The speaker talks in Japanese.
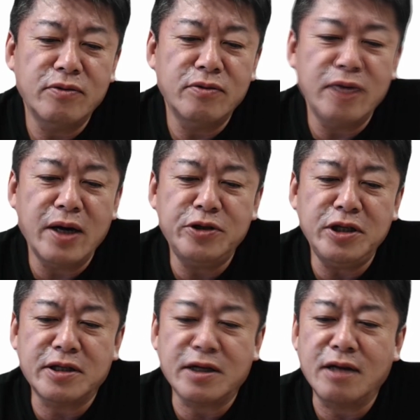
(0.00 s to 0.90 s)

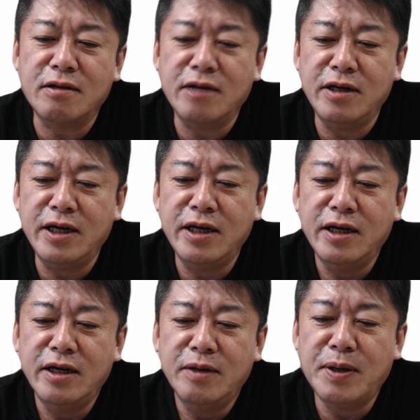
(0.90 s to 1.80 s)
ファイブジー 使って
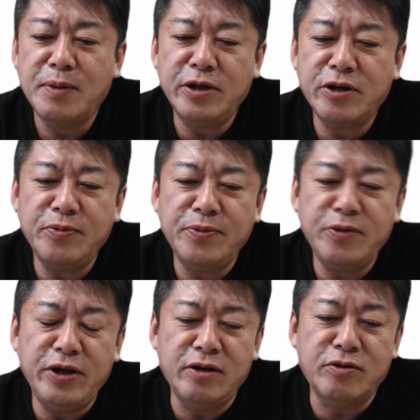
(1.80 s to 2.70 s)

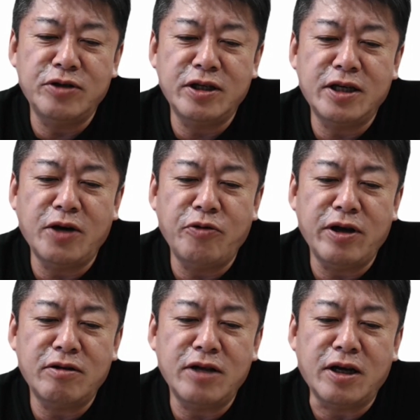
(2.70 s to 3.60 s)
パブリックビューイングの実験を
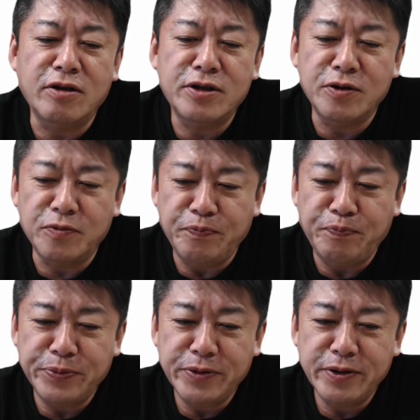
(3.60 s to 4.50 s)
やってたんですよ。
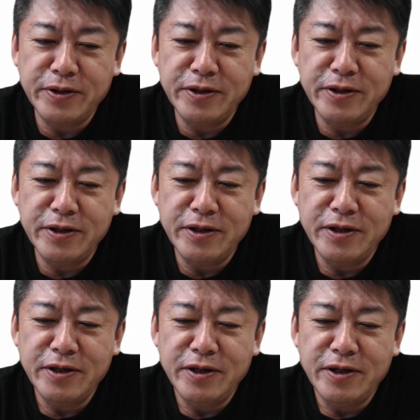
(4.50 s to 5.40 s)
はい、
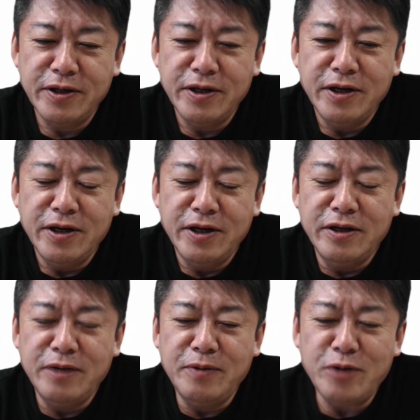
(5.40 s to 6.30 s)

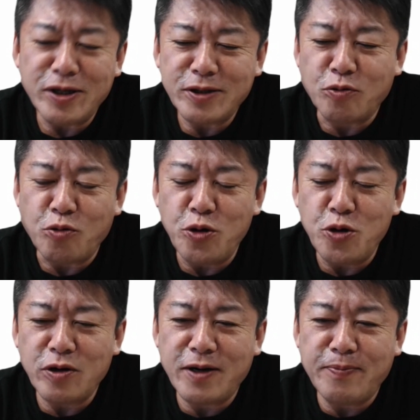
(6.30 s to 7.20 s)
で僕はそこ
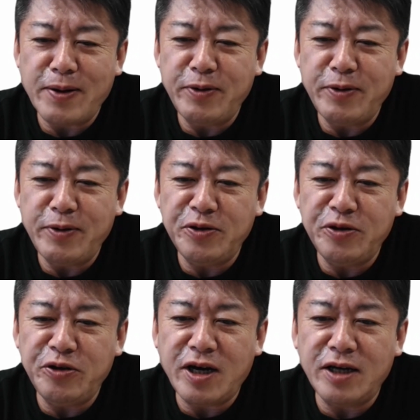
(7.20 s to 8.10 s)
の
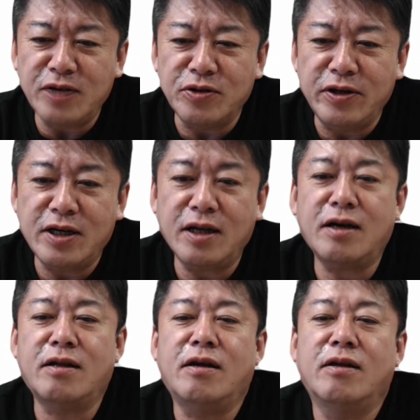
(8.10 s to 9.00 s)
パブリックビューイング会場には行かな
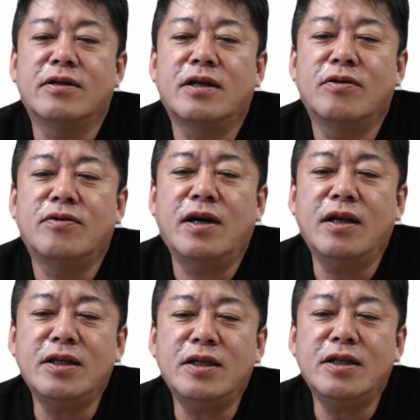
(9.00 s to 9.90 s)
かったんですけど、
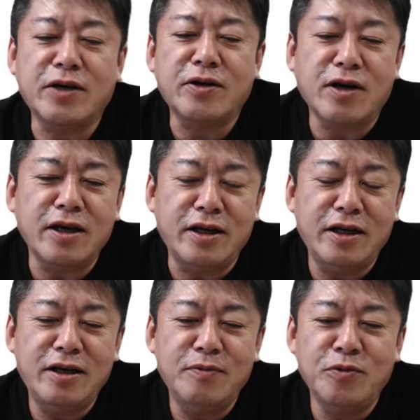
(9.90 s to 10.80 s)
話を聞く限
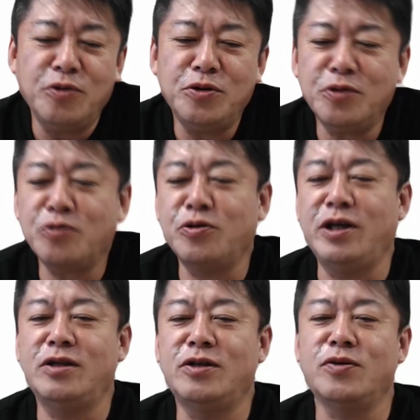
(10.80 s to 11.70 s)
りものすごく
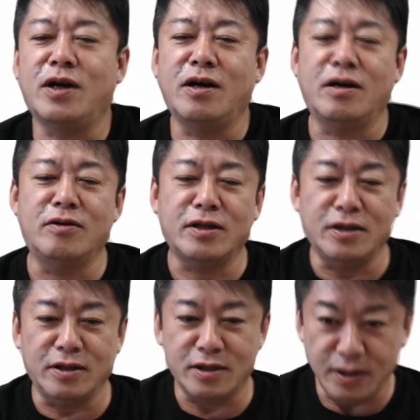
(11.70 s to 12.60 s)
臨場感があるらしい
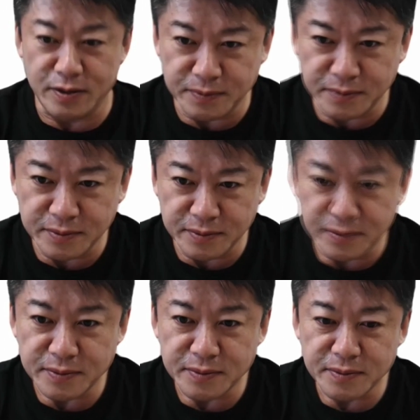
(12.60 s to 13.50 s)
んですね。
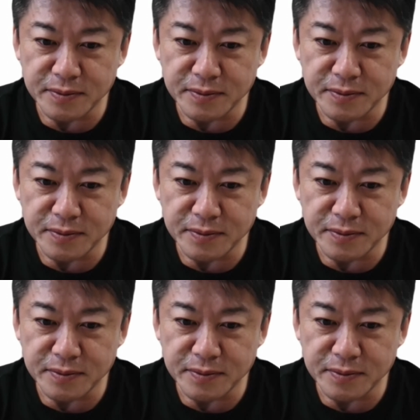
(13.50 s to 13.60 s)
うん、